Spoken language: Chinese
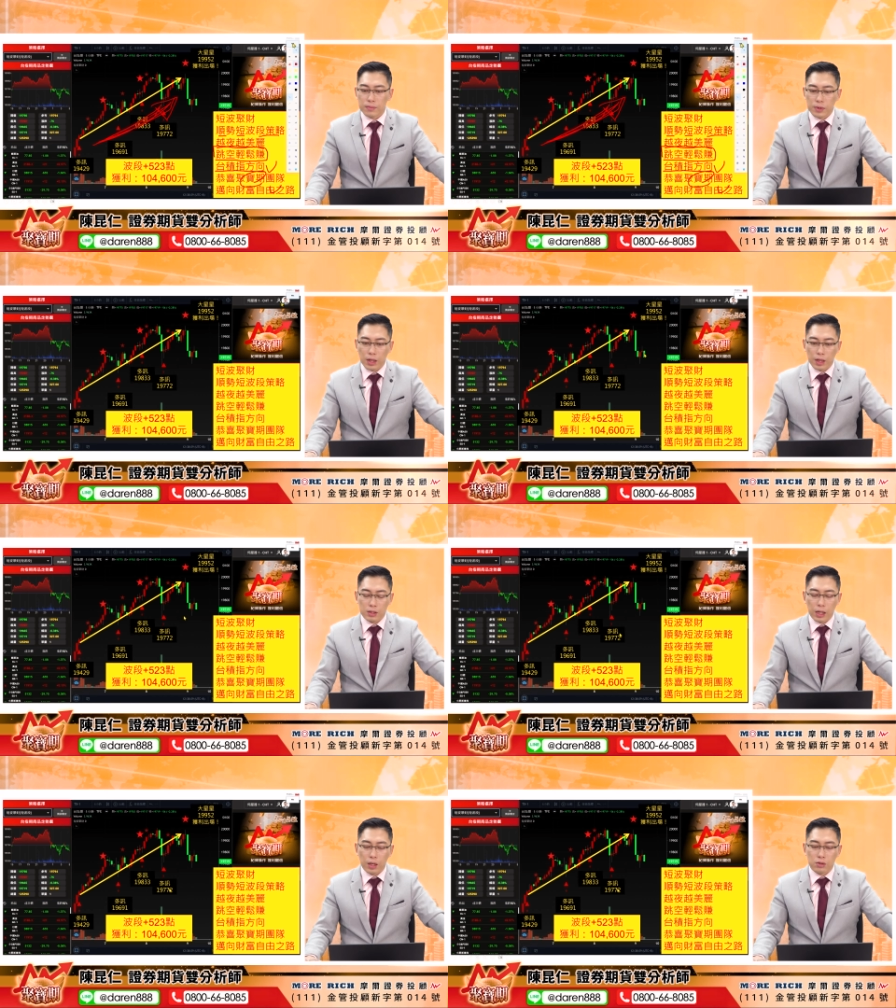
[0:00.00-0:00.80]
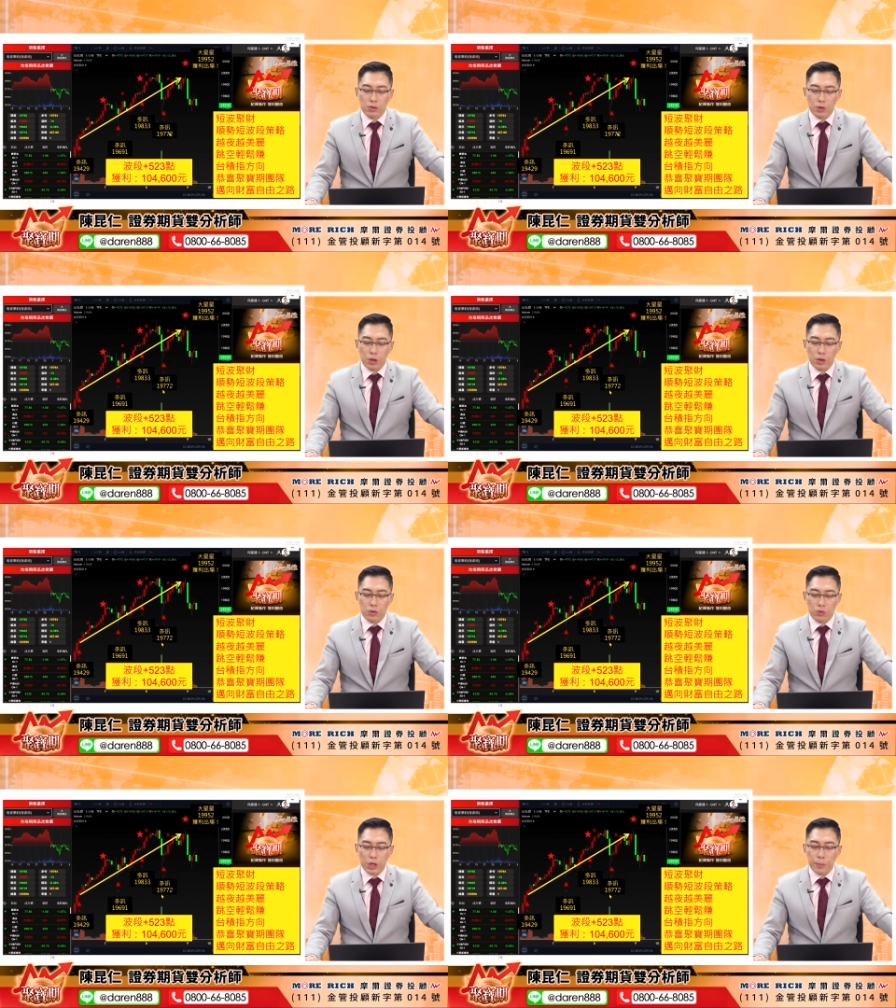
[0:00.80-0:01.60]
那当然，
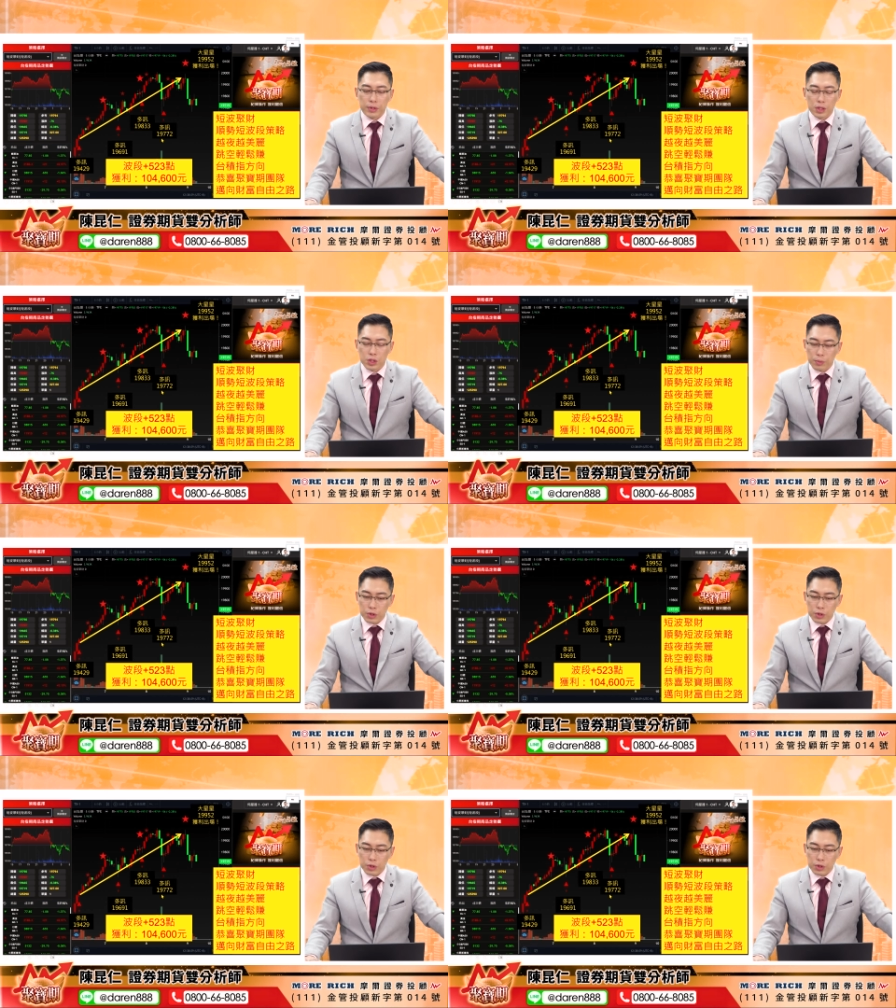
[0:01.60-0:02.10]
呃，在我们的节目